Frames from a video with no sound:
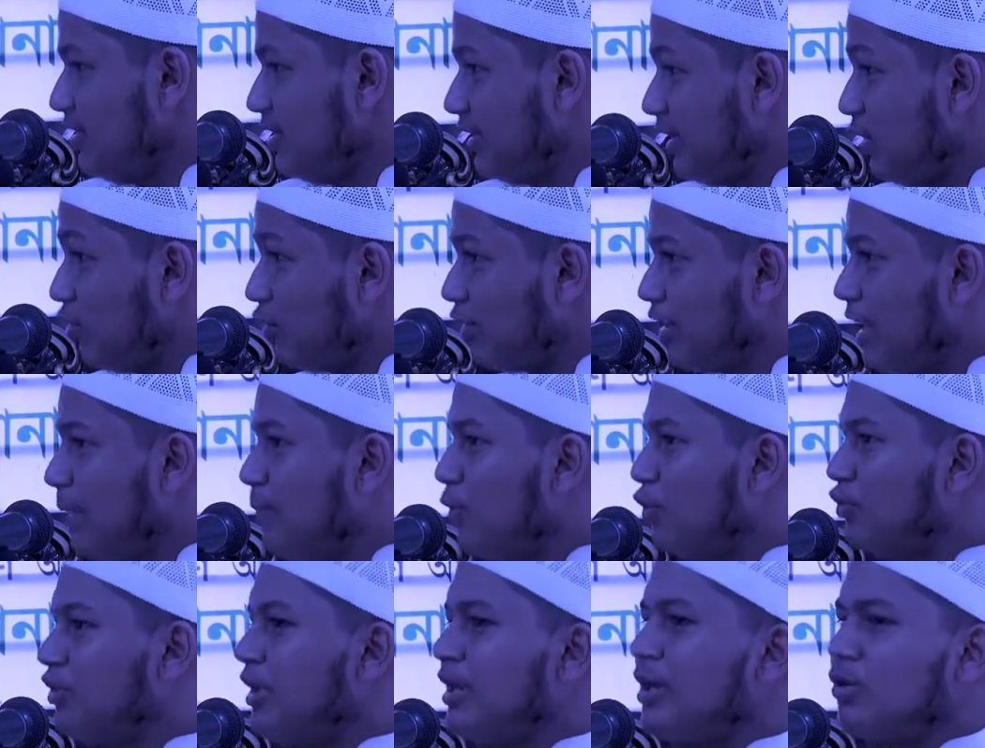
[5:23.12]
কারণ
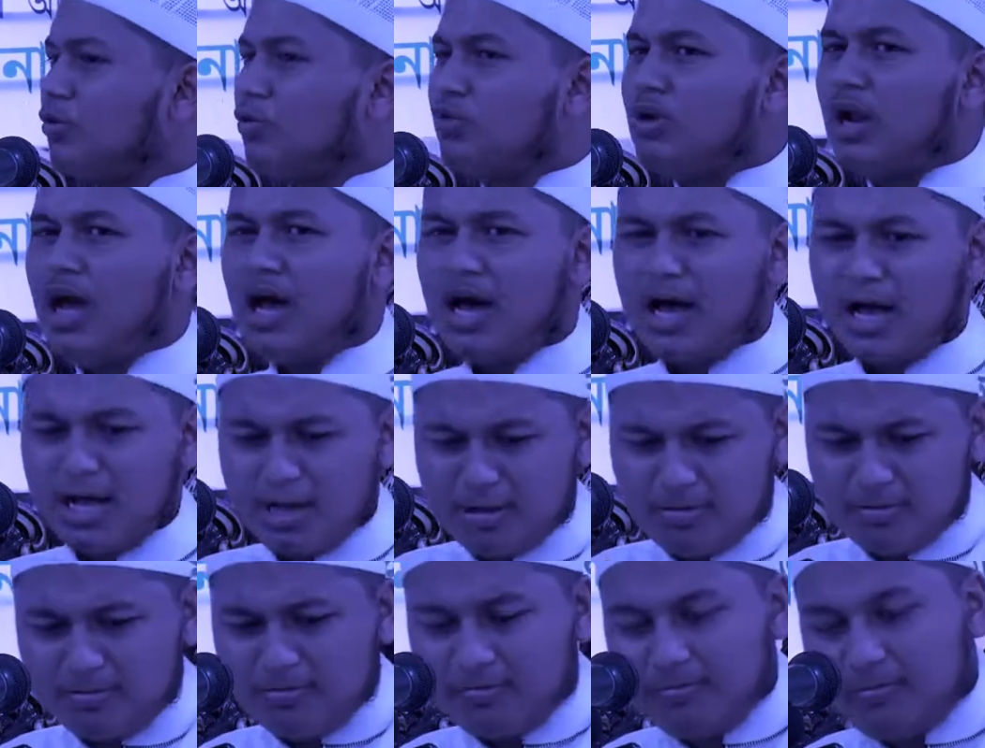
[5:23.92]
গিবতের গুণা
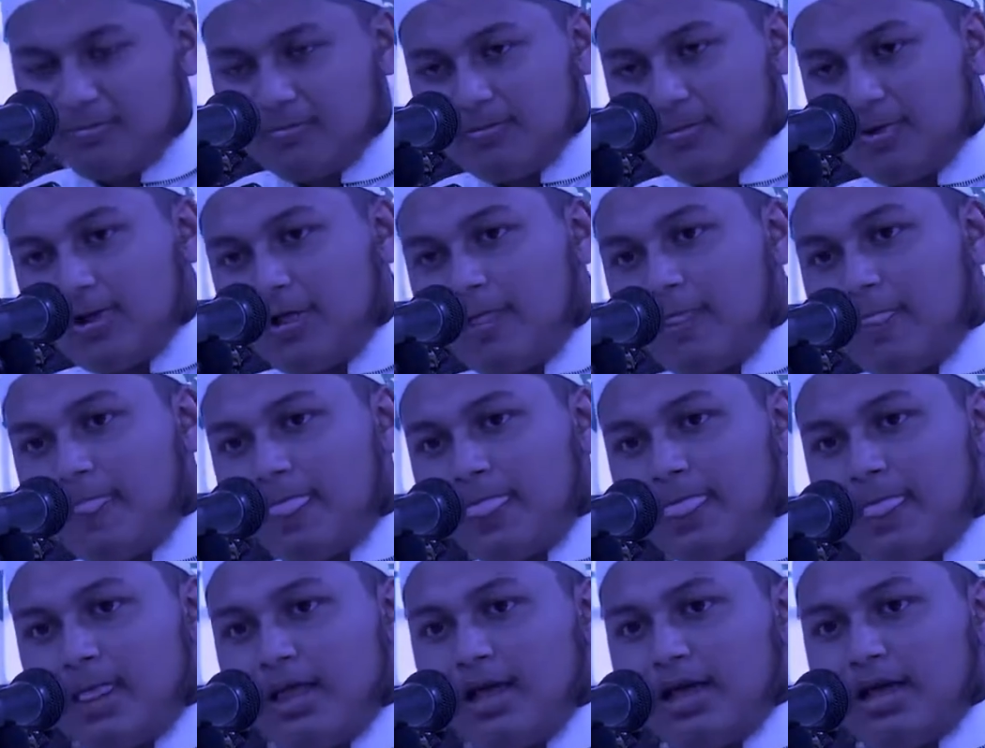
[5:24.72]

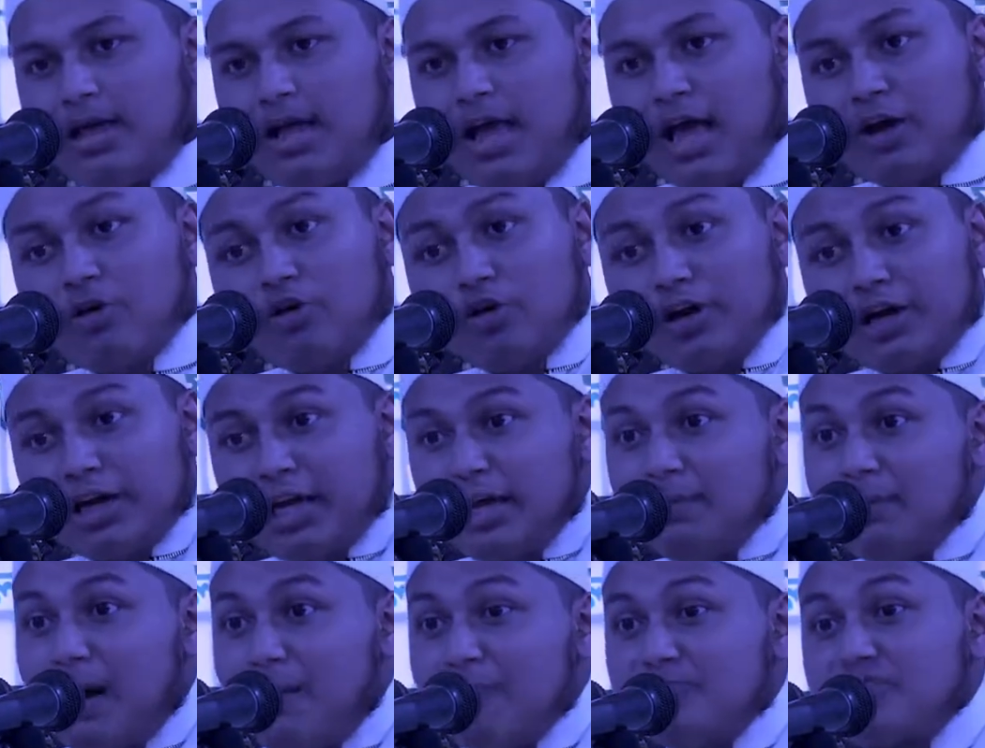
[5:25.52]
এখন
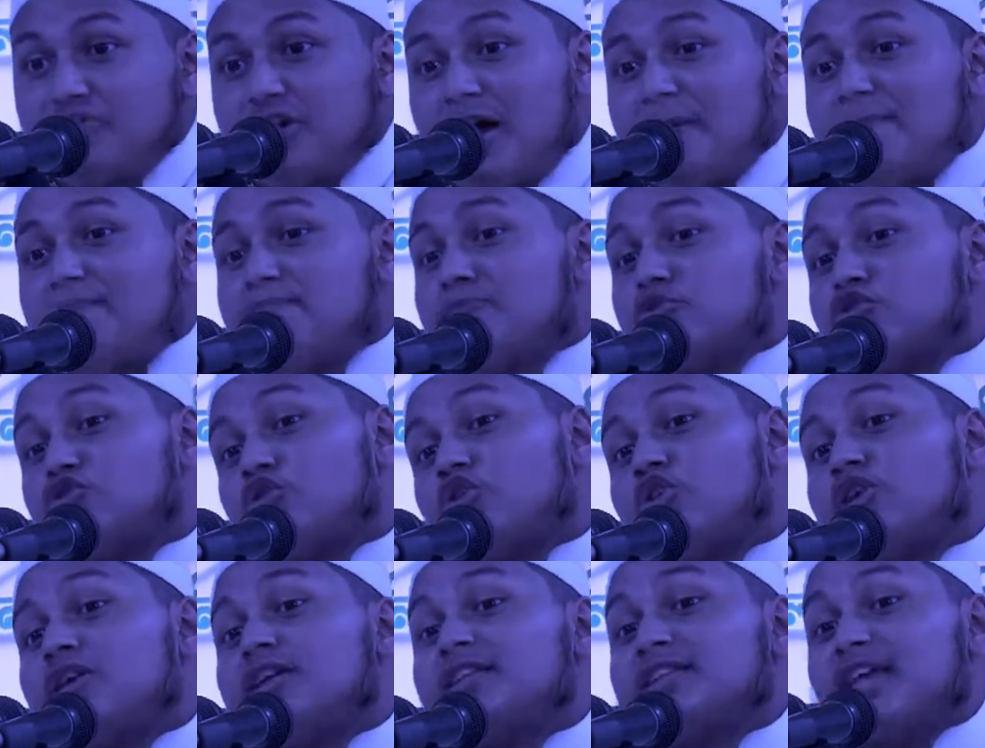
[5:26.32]
ইমাম সাহ
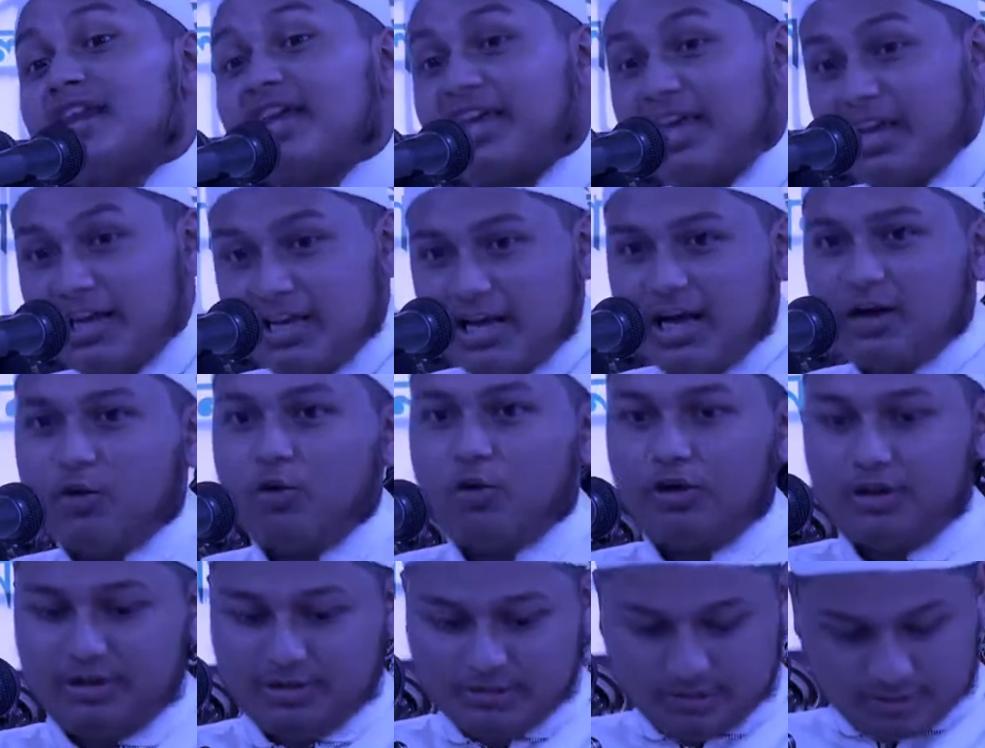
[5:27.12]
মুসল্লিদেরকে নিয়া
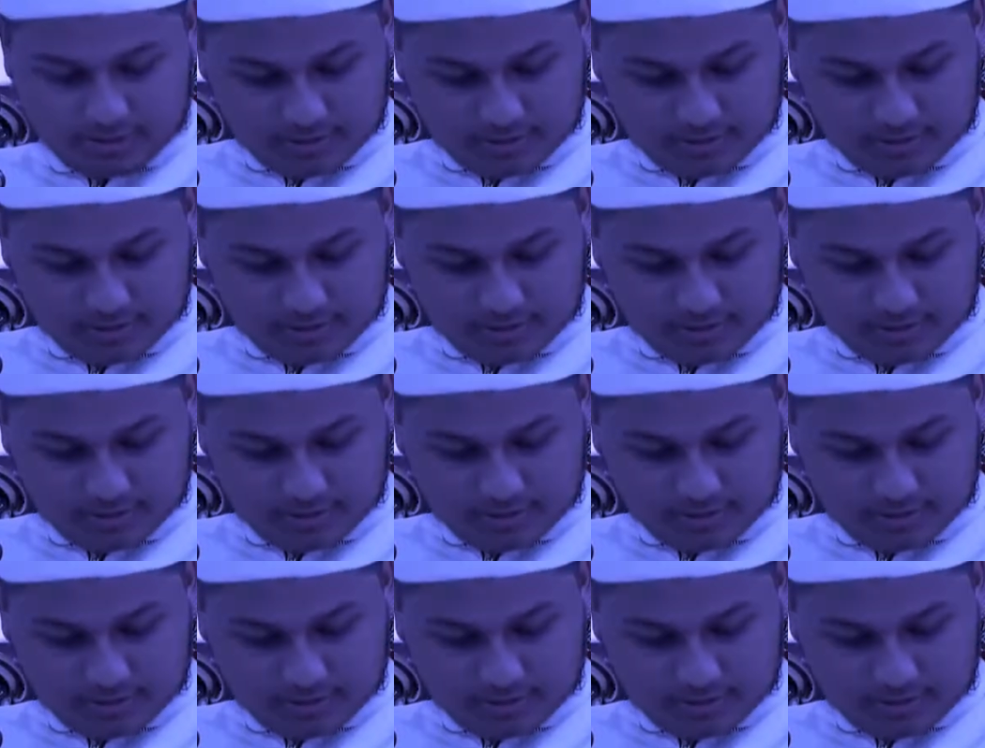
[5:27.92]
করে